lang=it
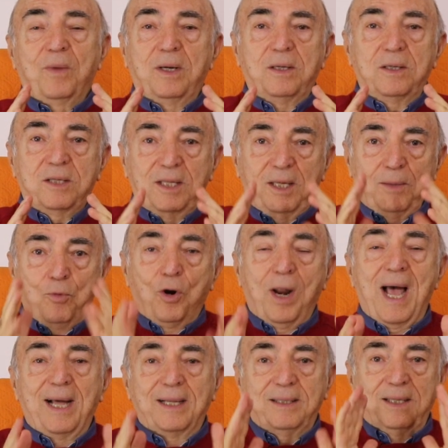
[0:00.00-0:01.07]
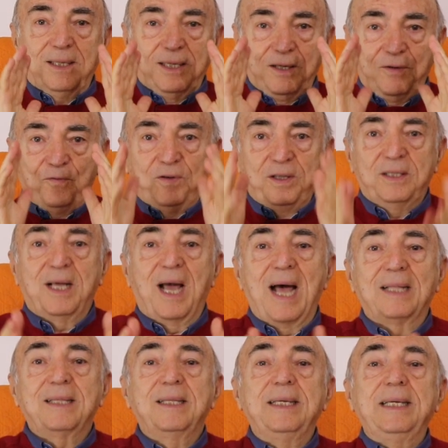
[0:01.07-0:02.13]
stimolati,
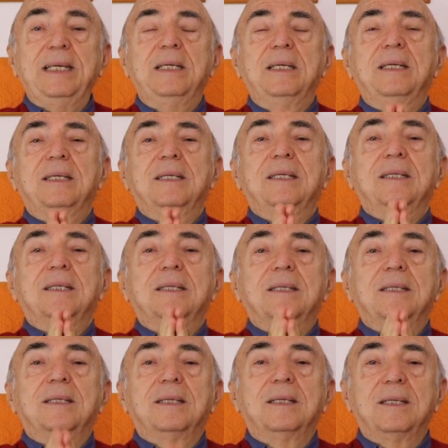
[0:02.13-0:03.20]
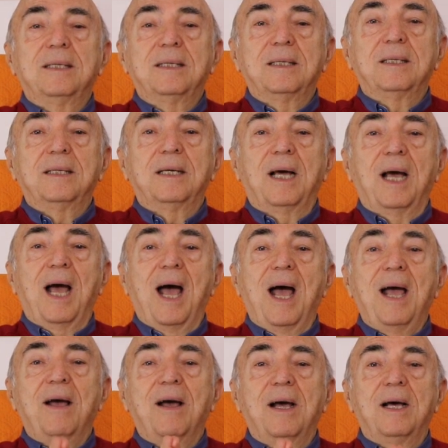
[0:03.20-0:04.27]
invitati
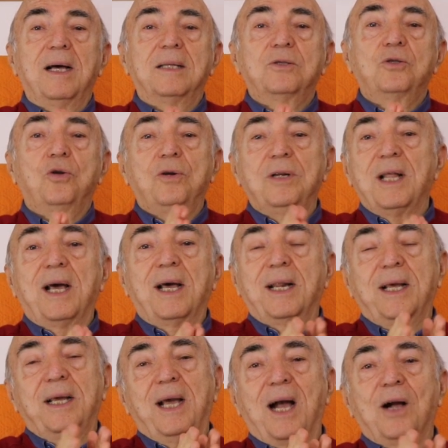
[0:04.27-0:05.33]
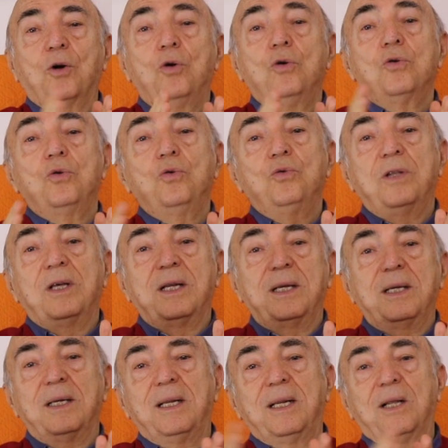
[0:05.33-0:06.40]
a tornare a
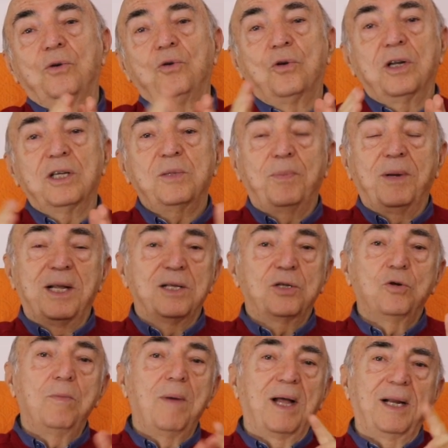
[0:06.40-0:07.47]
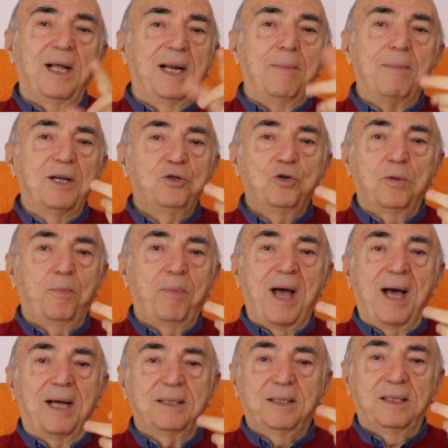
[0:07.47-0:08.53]
concludere la loro esperienza umana e la maggior
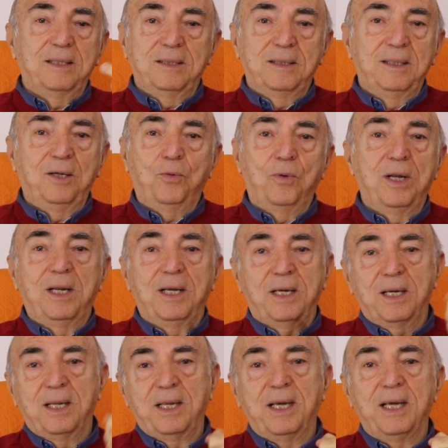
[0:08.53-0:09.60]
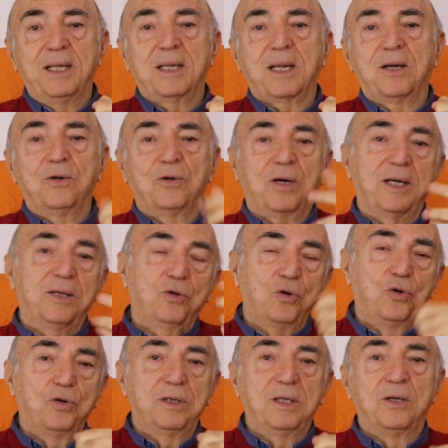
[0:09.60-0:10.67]
parte di quelli che rientrano, che
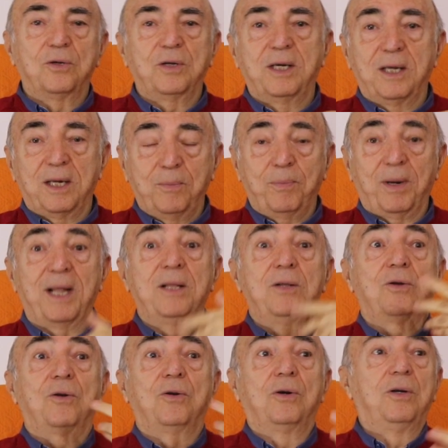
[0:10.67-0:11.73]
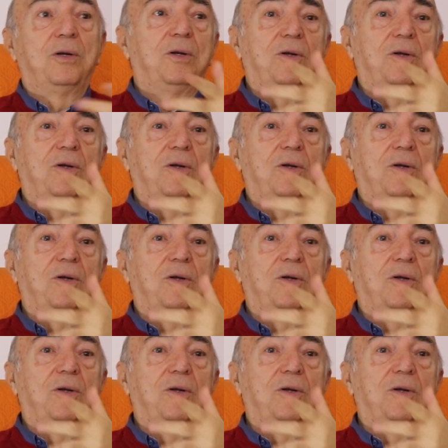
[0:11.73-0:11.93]
tornano, che riprendono